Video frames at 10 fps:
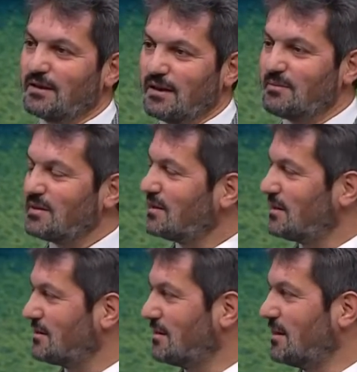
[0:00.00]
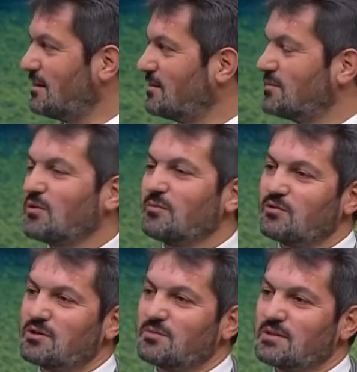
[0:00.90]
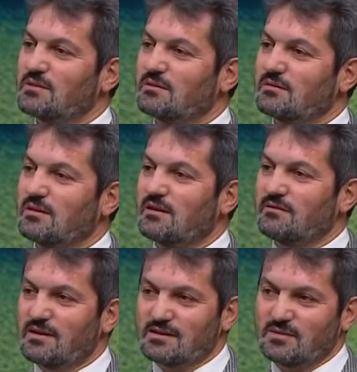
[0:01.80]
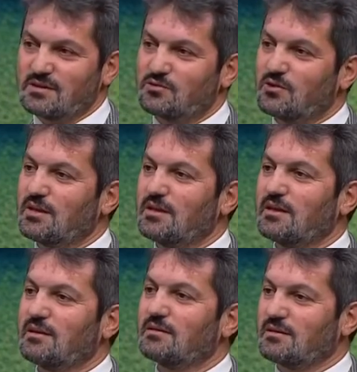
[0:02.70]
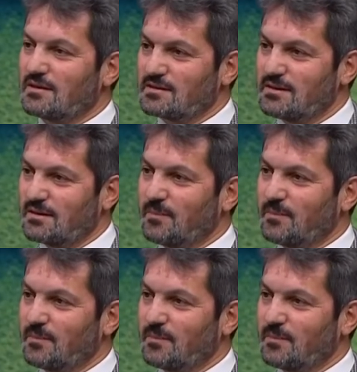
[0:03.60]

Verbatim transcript: Elbette değerli Muhammed hocamızın, değerli vaizimizin söylediği tarzda